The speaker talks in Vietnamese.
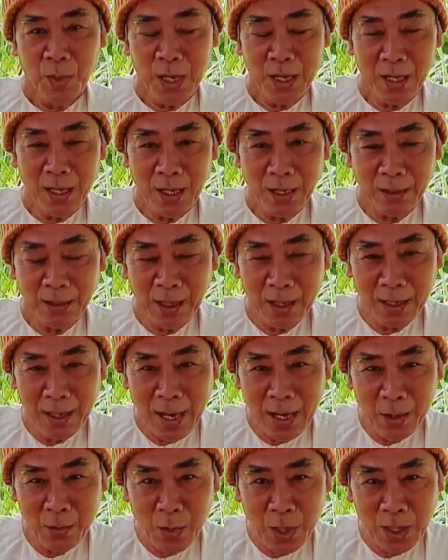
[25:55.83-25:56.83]
bởi vì từ
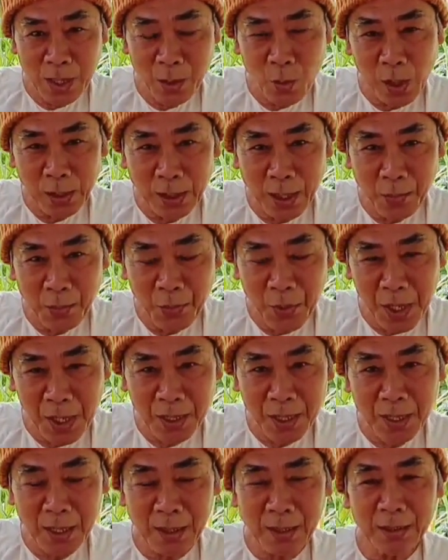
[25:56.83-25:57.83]
đây mà đi qua tây
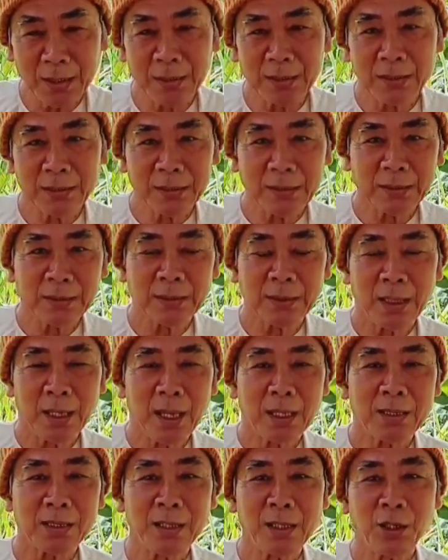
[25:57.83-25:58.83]
phương đó
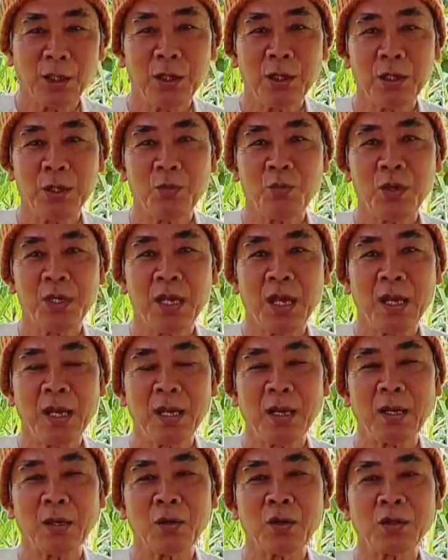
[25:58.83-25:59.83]
là xin thưa với quý
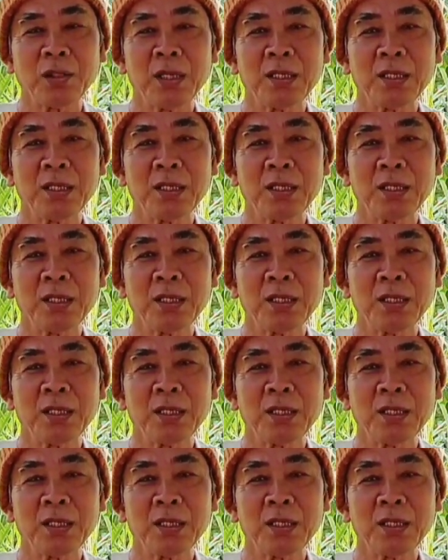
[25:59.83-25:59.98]
vị là